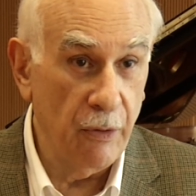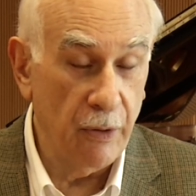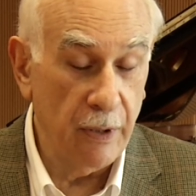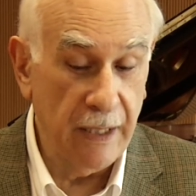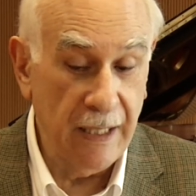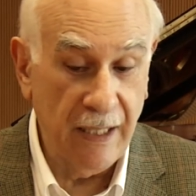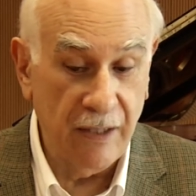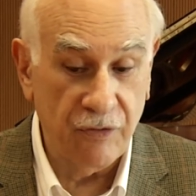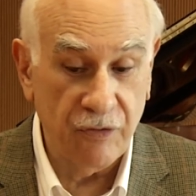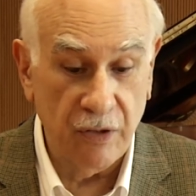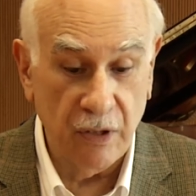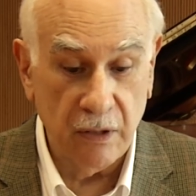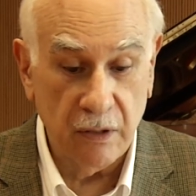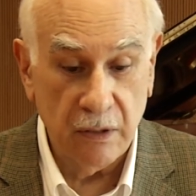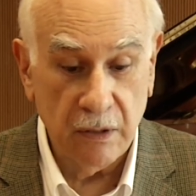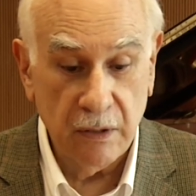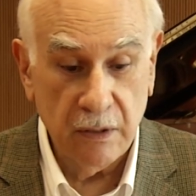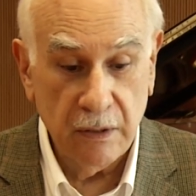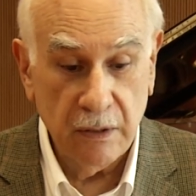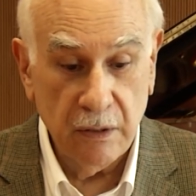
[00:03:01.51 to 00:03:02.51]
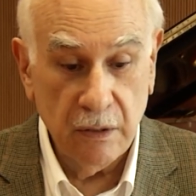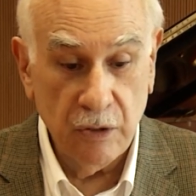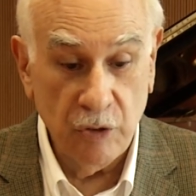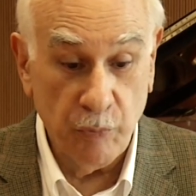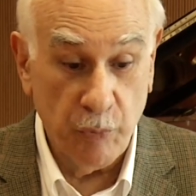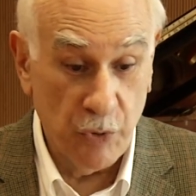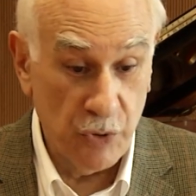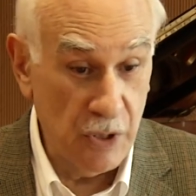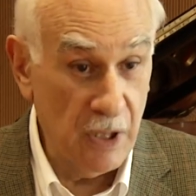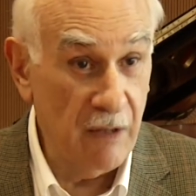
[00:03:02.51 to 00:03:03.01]
e orquestra.
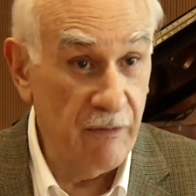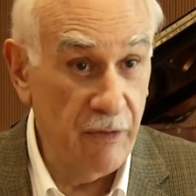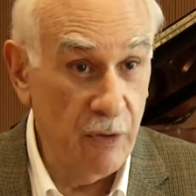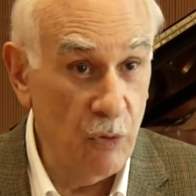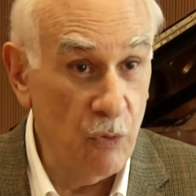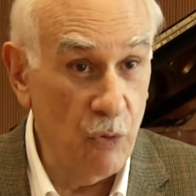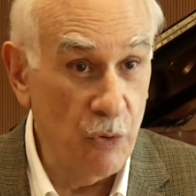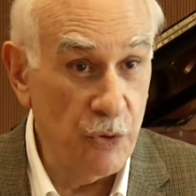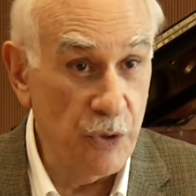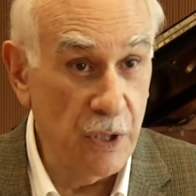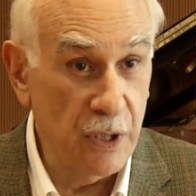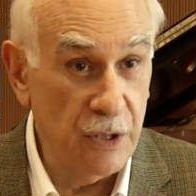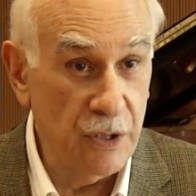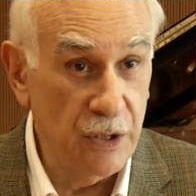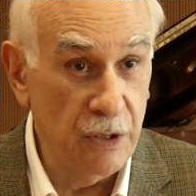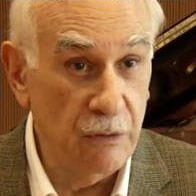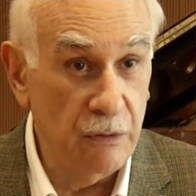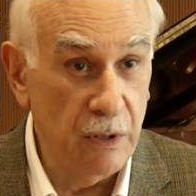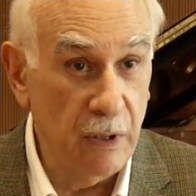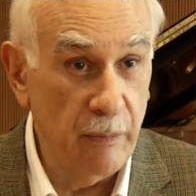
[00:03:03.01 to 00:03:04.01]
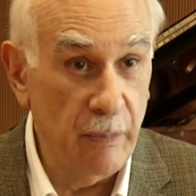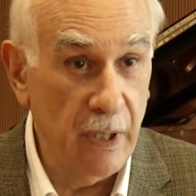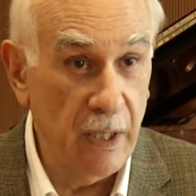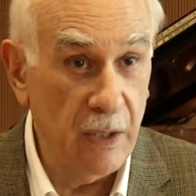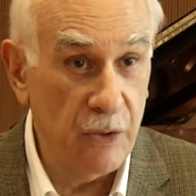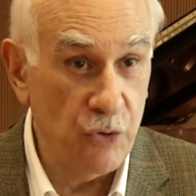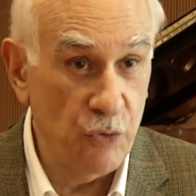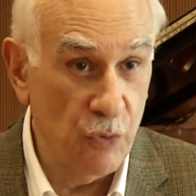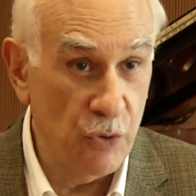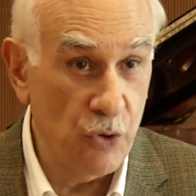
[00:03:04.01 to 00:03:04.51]
Depois gravei o concertino
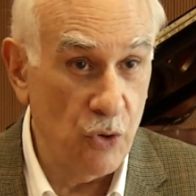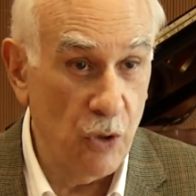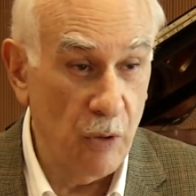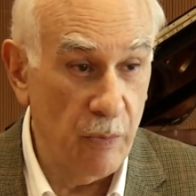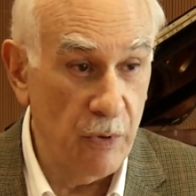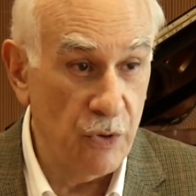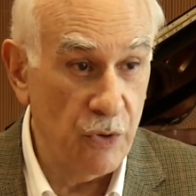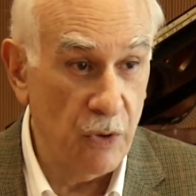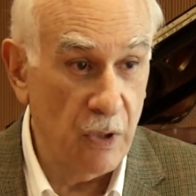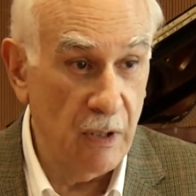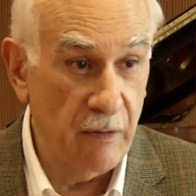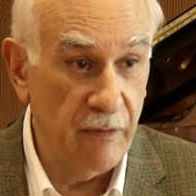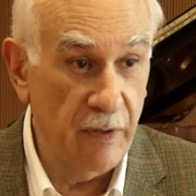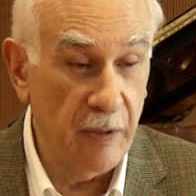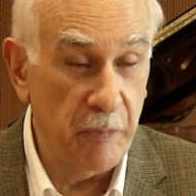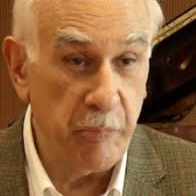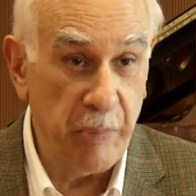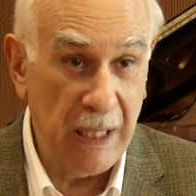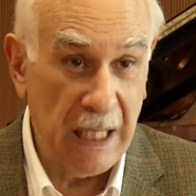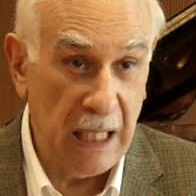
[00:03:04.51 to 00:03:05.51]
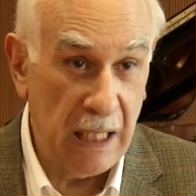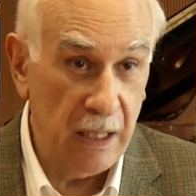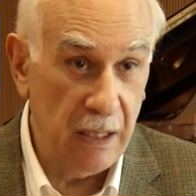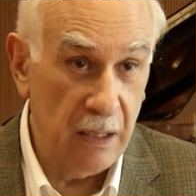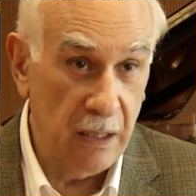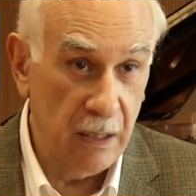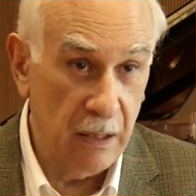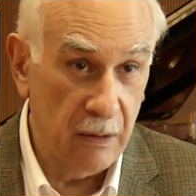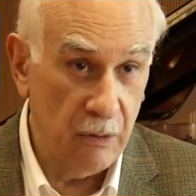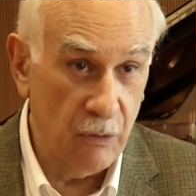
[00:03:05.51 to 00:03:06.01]
também, as duas obras eu gravei em Praga
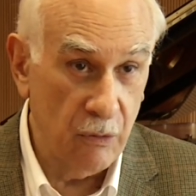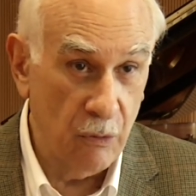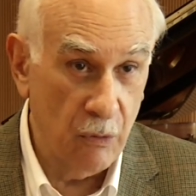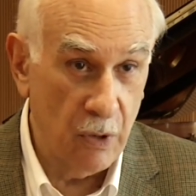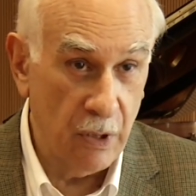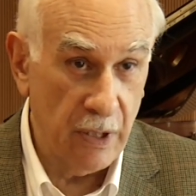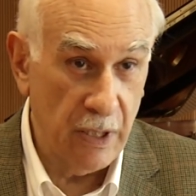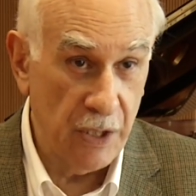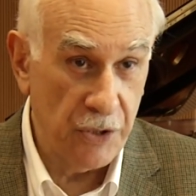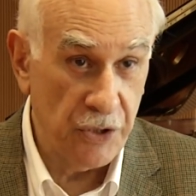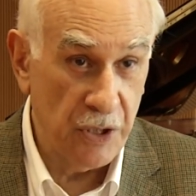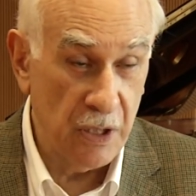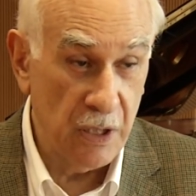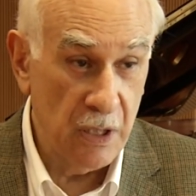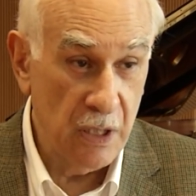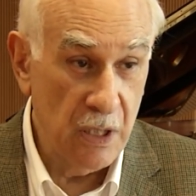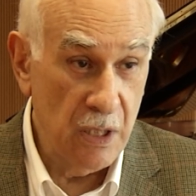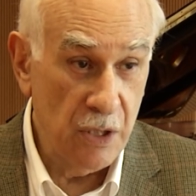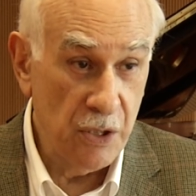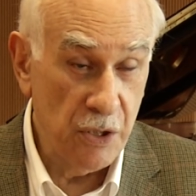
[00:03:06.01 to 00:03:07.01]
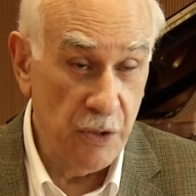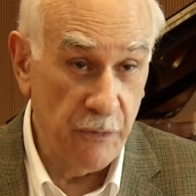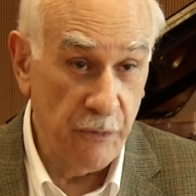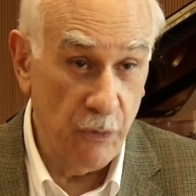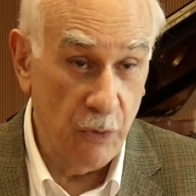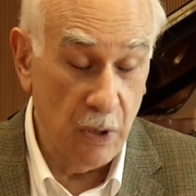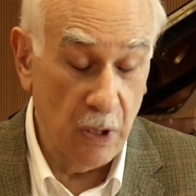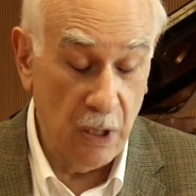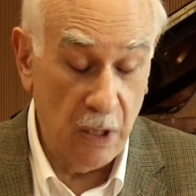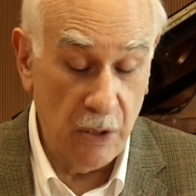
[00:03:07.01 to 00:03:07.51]
na, com a Orquestra
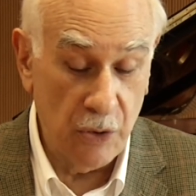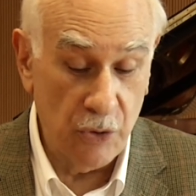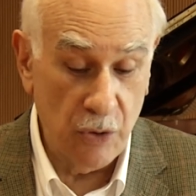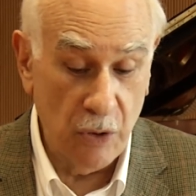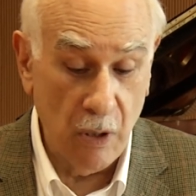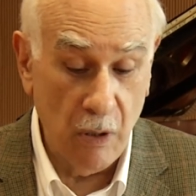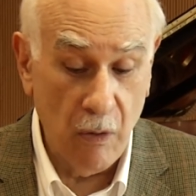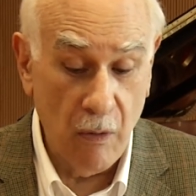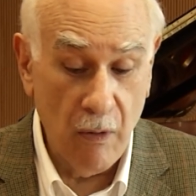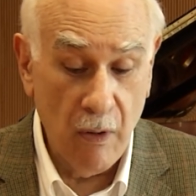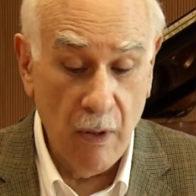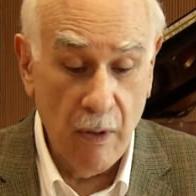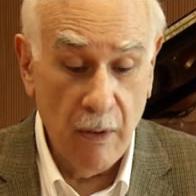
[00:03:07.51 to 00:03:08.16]
Sinfônica Nacional.